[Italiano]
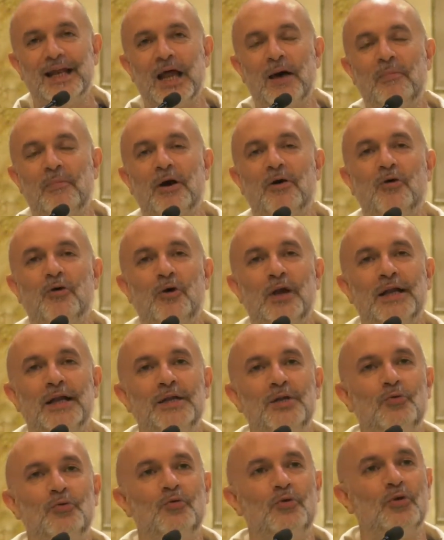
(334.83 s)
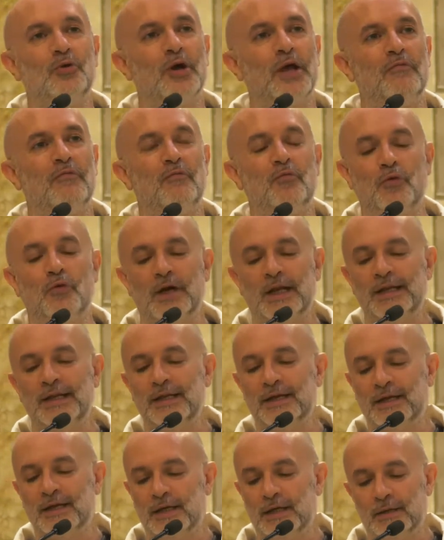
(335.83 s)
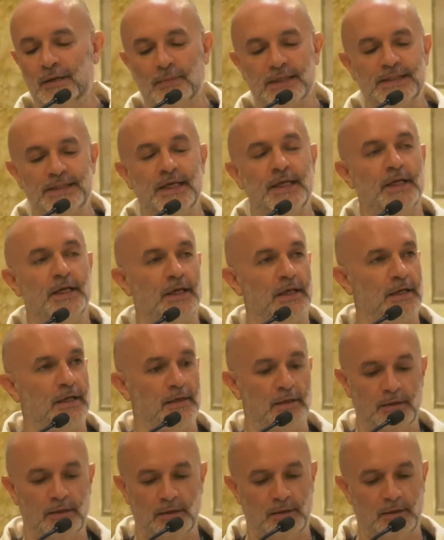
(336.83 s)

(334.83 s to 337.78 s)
la parola di uno che vuole dire, ma sì chi è?